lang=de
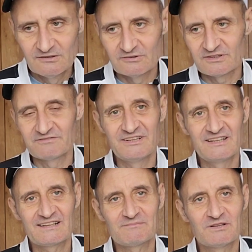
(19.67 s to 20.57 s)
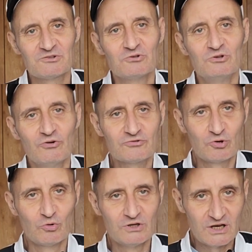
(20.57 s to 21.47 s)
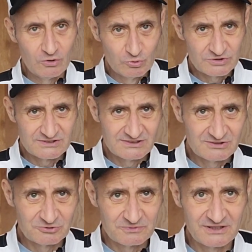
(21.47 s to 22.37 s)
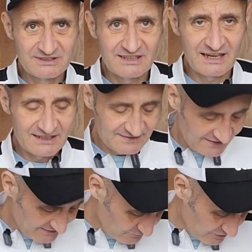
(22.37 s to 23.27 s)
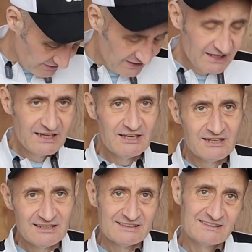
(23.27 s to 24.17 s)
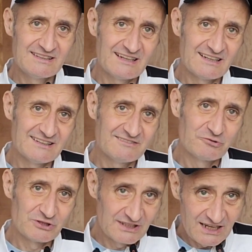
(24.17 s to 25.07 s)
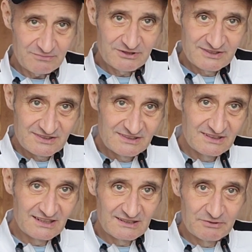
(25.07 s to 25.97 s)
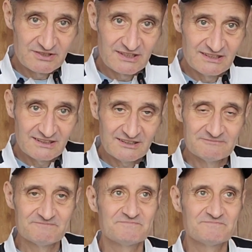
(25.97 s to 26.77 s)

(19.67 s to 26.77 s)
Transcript: Und wenn ich jetzt immer so Luft hole oder husten, tut mir die an der Seite, wo, der, der, wo die Narbe ist, die geht hier bis hier hinter.